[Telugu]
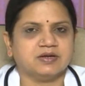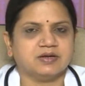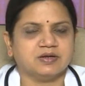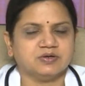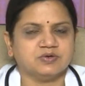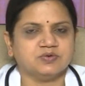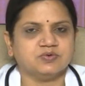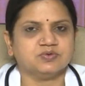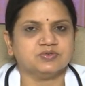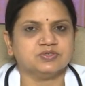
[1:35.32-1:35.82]

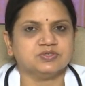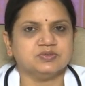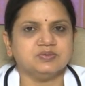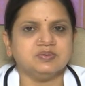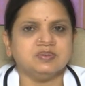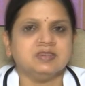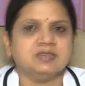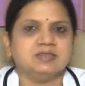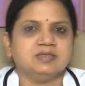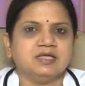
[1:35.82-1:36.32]
అనుకోవచ్చు
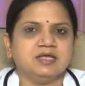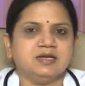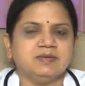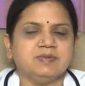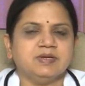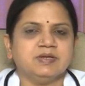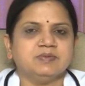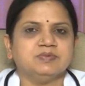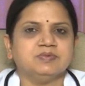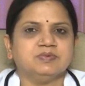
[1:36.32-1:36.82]
దాన్ని
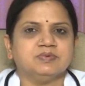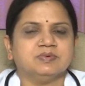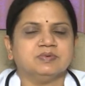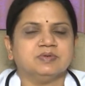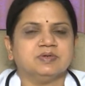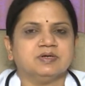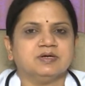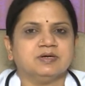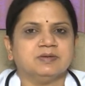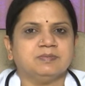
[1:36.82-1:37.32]
మనము
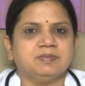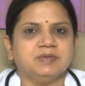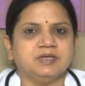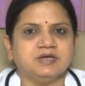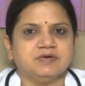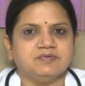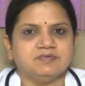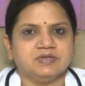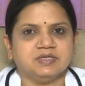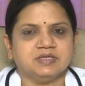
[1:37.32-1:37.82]

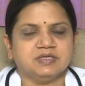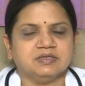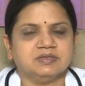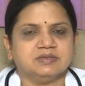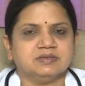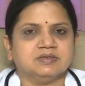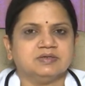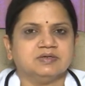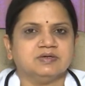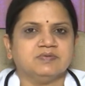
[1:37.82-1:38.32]
పిఎఫ్టి
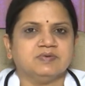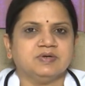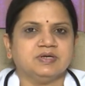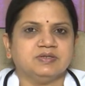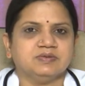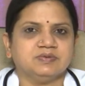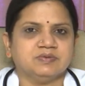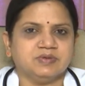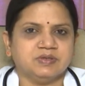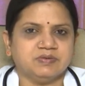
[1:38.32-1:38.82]

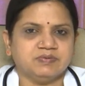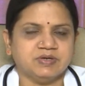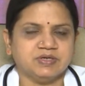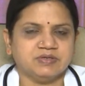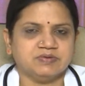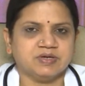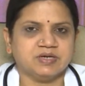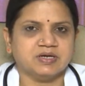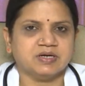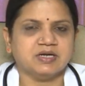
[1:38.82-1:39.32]
వీటి వీటి
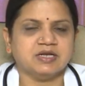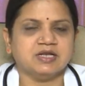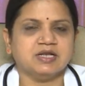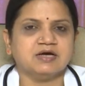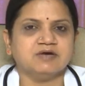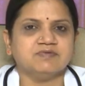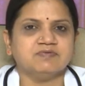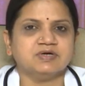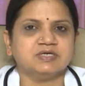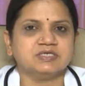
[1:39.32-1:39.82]
ద్వారా అంటే
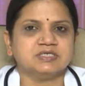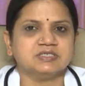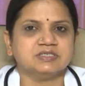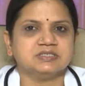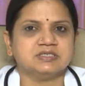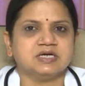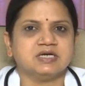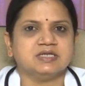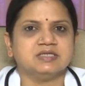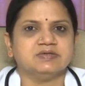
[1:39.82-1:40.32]
లంగ్ ఫంక్షన్
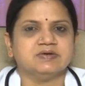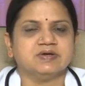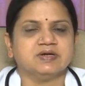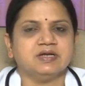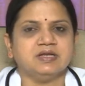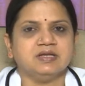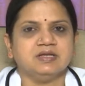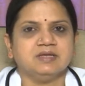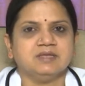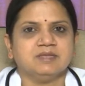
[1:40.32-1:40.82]
స్టడీ
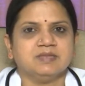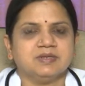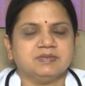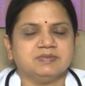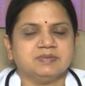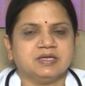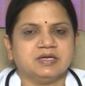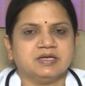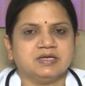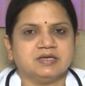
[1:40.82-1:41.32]
ద్వారా మనం
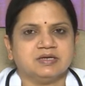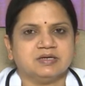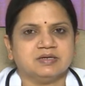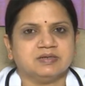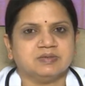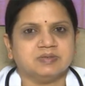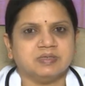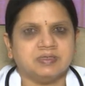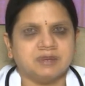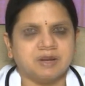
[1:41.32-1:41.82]
దానికి
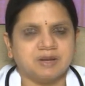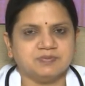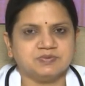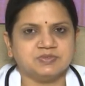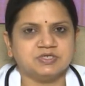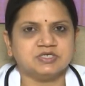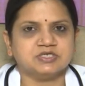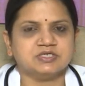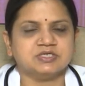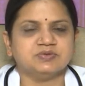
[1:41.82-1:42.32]

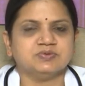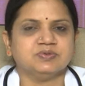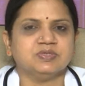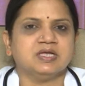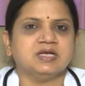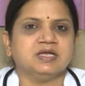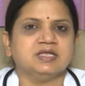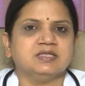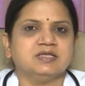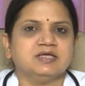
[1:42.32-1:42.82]
అబ్స్ట్రక్షన్
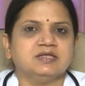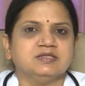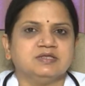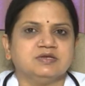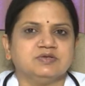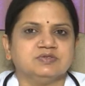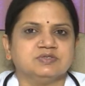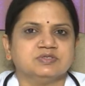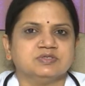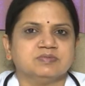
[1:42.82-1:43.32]
ఉందా లేదా అని
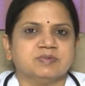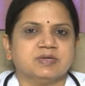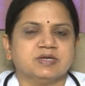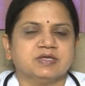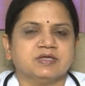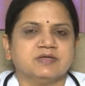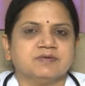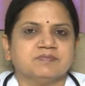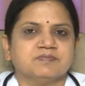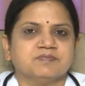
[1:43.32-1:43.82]
తెలుస్తుంది
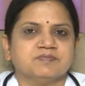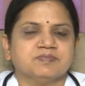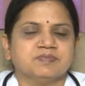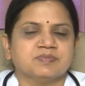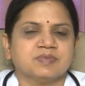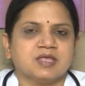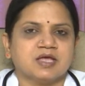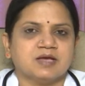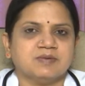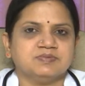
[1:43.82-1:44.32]
మనకి
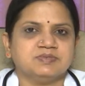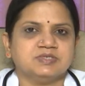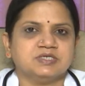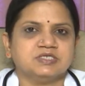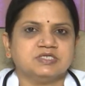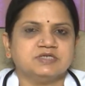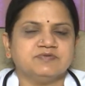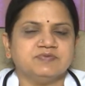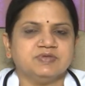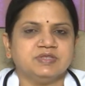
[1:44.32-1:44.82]

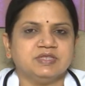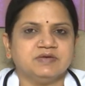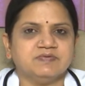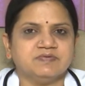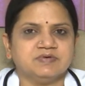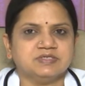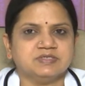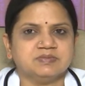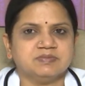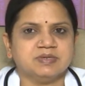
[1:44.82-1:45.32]
అబ్స్ట్రక్షన్ విత్
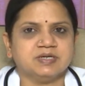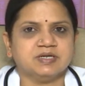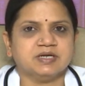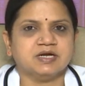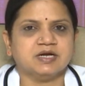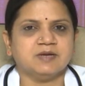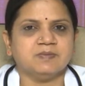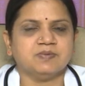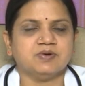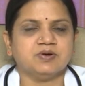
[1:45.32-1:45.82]
రివర్సిబిలిటీ
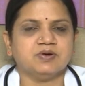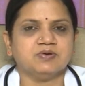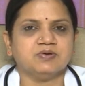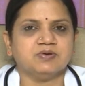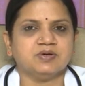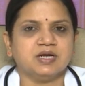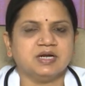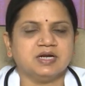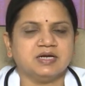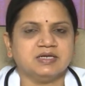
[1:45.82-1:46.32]
అంటే బ్రాంకో
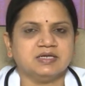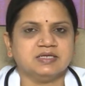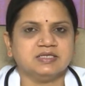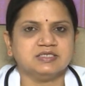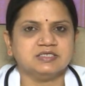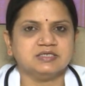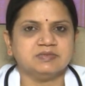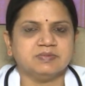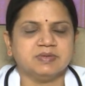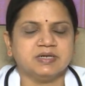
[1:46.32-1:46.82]
డైలెటర్
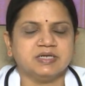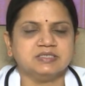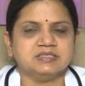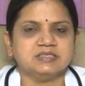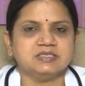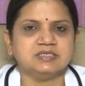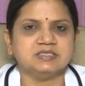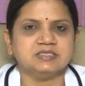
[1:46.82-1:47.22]
ఇచ్చి మెడిసిన్